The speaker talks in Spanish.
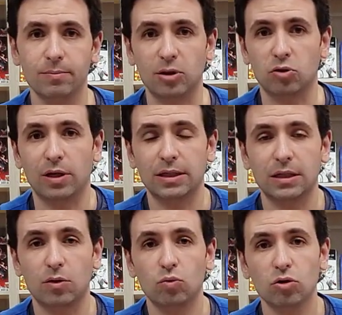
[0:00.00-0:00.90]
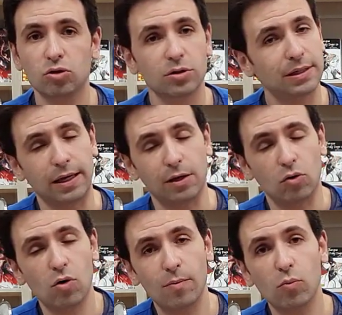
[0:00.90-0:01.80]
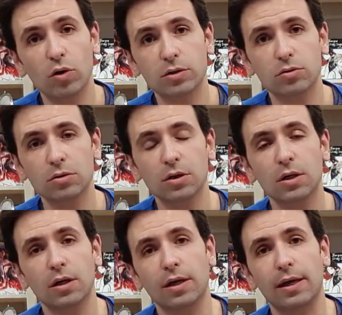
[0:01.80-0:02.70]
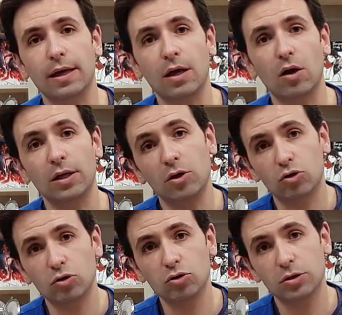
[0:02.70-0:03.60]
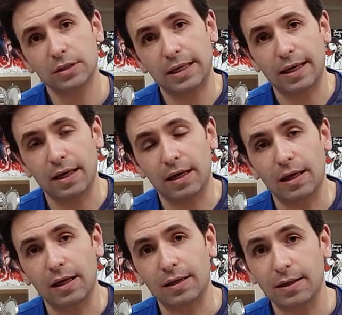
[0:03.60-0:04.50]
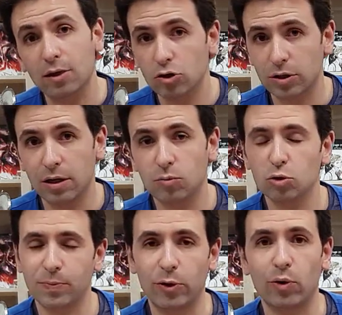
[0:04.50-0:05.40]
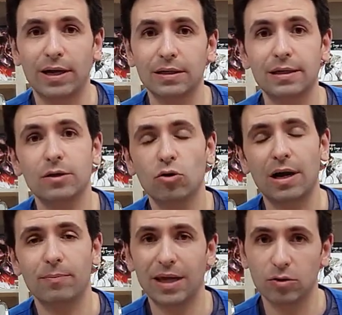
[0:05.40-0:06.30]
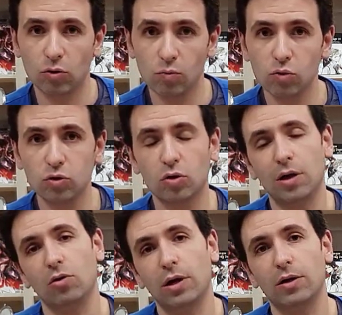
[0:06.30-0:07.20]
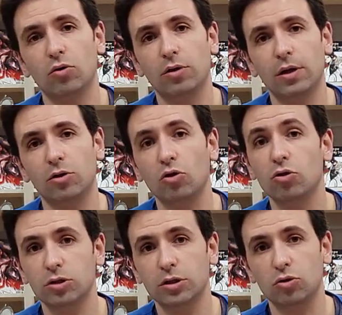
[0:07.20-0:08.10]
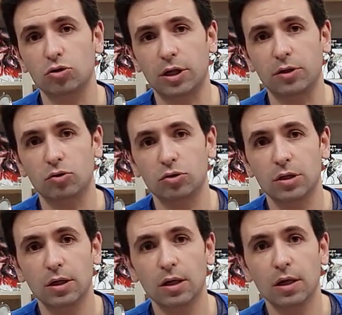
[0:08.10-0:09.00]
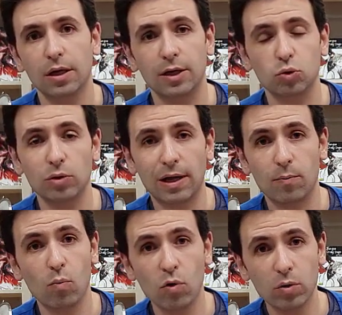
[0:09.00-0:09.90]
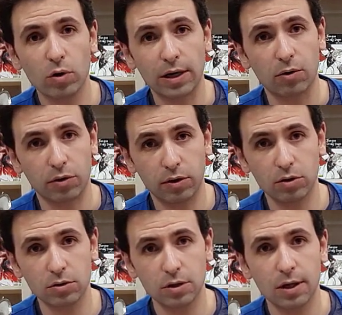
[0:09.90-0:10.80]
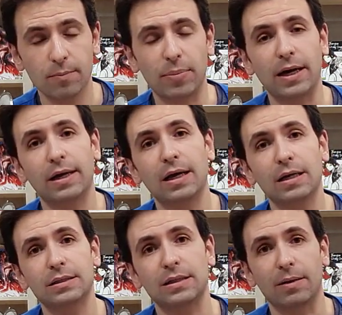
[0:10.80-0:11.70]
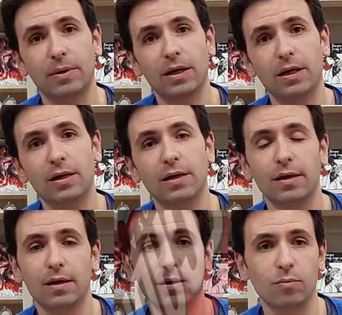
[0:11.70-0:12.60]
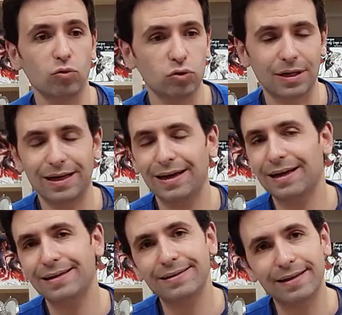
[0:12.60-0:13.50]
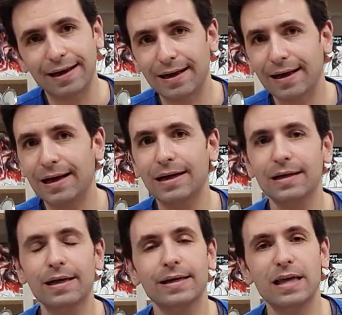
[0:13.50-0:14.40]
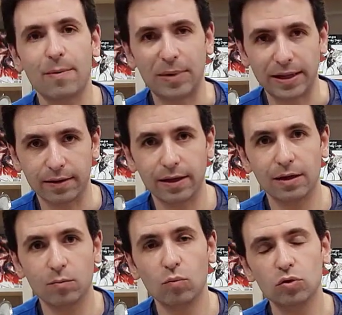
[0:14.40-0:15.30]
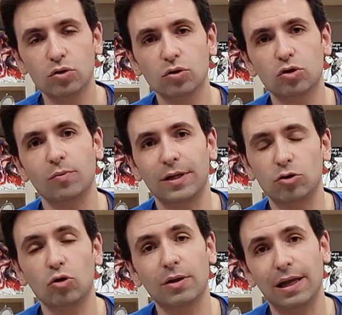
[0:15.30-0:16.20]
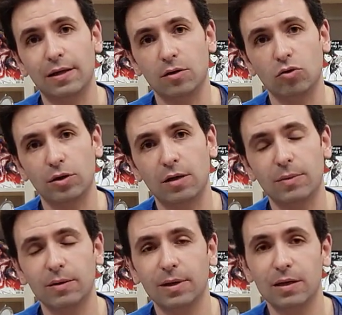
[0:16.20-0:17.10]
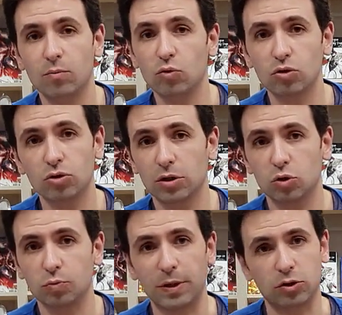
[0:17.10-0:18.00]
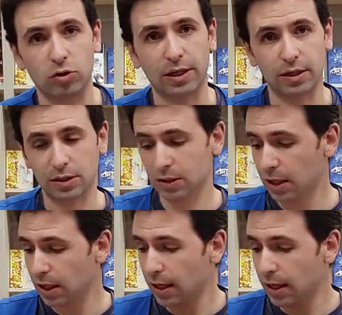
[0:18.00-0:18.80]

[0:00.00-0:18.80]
Personajes algunos que no han vuelto eh, y otros que sí los tenemos pero han ido cambiando mucho a lo largo de todos estos años. Es una muy buena opción para saber eh, buscar, indagar y aprender mucho sobre toda la editorial Marvel y muchos de sus personajes.